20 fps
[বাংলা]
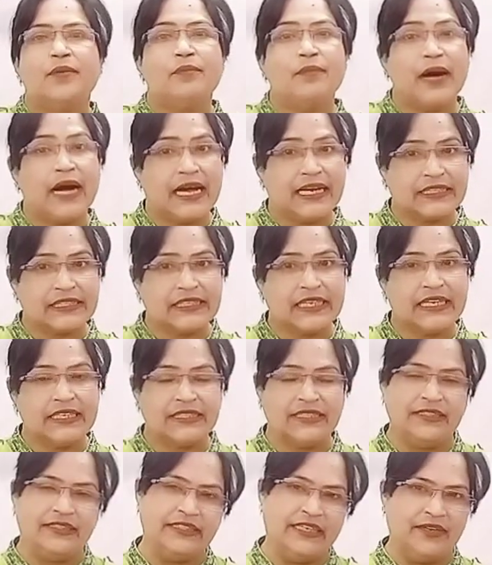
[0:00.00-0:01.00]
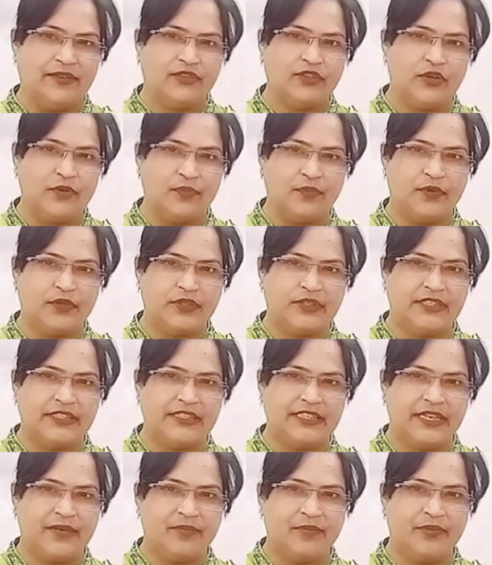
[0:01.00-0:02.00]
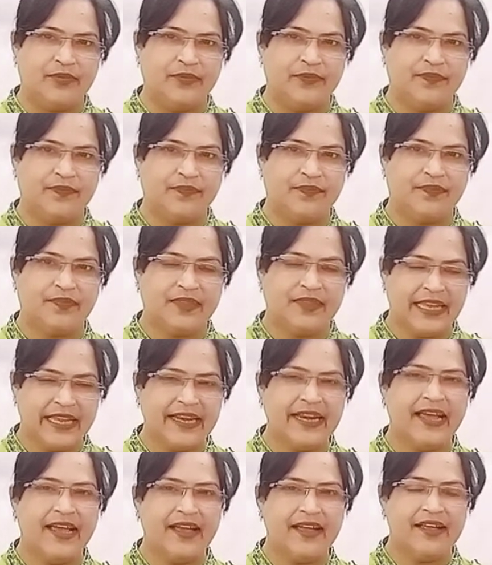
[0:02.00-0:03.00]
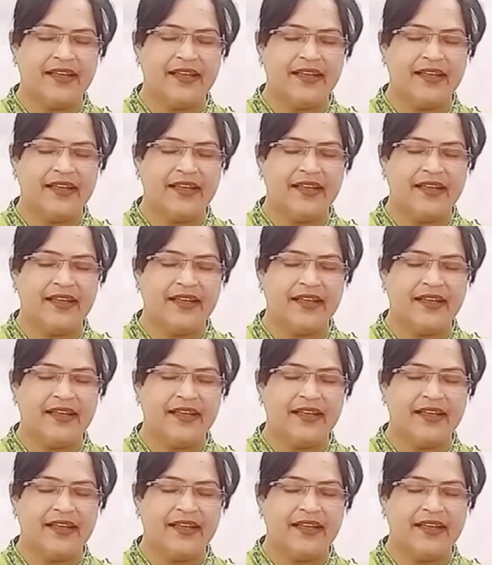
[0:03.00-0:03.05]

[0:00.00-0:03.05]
ভাষা জান সম্পর্কে জানব তাই না